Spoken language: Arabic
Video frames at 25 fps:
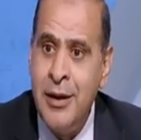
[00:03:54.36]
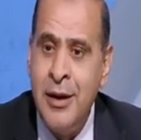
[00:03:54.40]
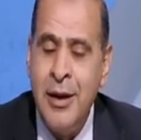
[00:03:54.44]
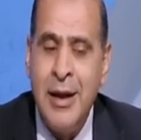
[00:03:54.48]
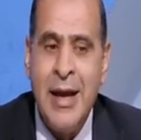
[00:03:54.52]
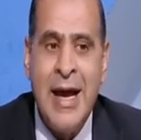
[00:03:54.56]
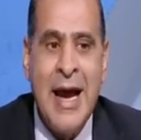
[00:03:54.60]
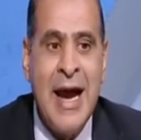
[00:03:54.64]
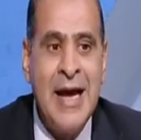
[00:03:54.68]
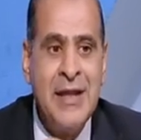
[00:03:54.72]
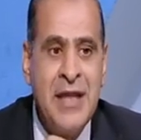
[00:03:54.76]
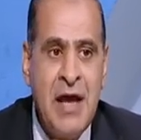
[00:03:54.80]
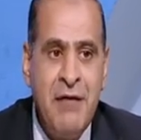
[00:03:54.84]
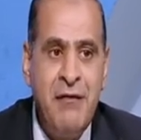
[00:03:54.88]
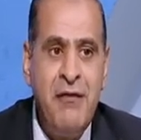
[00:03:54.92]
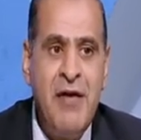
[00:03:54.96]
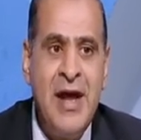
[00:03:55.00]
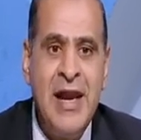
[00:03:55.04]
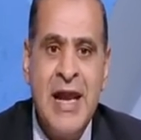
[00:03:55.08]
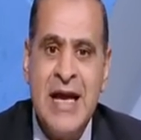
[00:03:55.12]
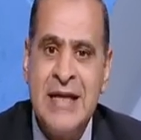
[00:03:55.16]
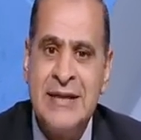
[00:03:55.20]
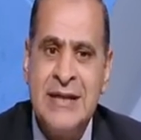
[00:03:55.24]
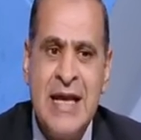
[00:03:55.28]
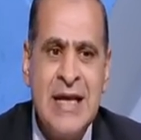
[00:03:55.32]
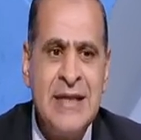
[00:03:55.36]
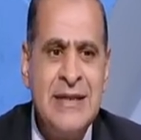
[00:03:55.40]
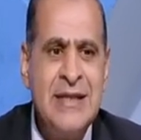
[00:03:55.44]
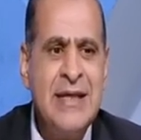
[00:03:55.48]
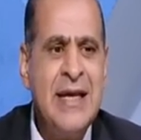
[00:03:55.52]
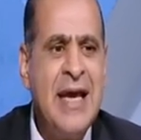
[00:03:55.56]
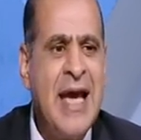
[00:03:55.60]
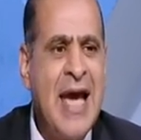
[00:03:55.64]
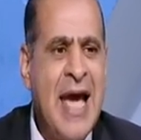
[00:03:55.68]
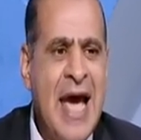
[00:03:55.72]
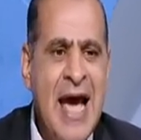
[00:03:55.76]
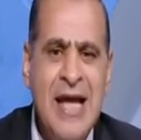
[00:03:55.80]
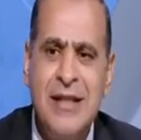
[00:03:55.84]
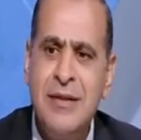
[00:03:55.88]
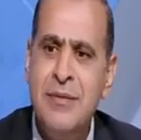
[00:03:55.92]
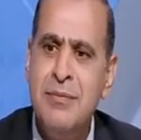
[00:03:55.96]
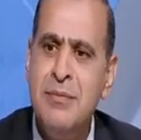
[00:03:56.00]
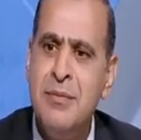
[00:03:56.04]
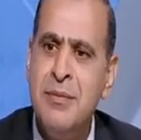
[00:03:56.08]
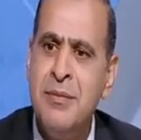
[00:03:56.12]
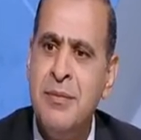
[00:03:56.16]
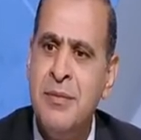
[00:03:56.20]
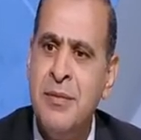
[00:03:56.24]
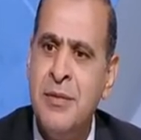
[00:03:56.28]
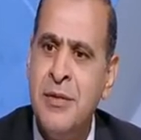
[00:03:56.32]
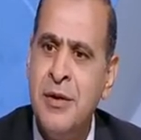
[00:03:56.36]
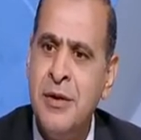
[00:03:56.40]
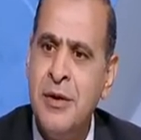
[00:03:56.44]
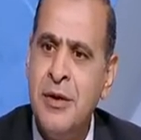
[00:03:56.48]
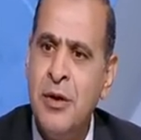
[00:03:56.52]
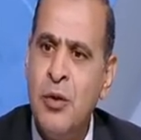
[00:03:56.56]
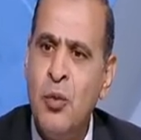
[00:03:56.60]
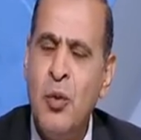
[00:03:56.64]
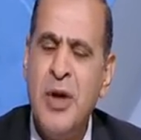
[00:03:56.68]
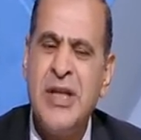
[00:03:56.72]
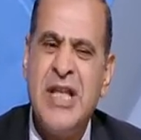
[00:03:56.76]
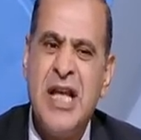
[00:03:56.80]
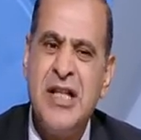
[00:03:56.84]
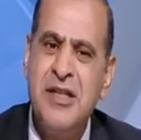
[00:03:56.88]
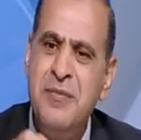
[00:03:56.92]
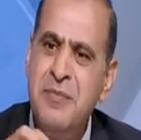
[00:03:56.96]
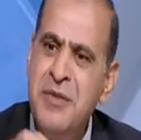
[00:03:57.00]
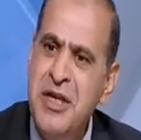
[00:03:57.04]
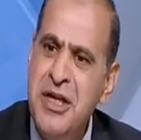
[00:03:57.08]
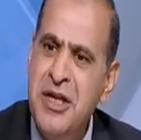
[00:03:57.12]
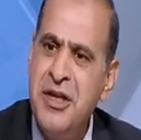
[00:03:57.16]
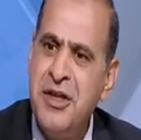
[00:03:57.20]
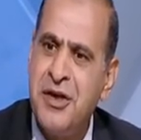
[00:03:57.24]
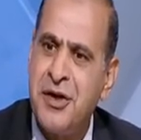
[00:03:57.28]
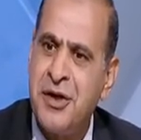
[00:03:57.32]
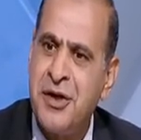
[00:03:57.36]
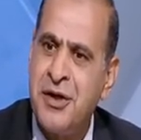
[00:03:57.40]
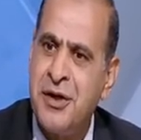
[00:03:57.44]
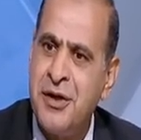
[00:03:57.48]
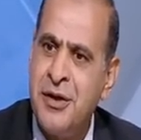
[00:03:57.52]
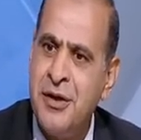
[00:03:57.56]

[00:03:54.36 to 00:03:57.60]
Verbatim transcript: هدفها الأساسي هدم وتدمير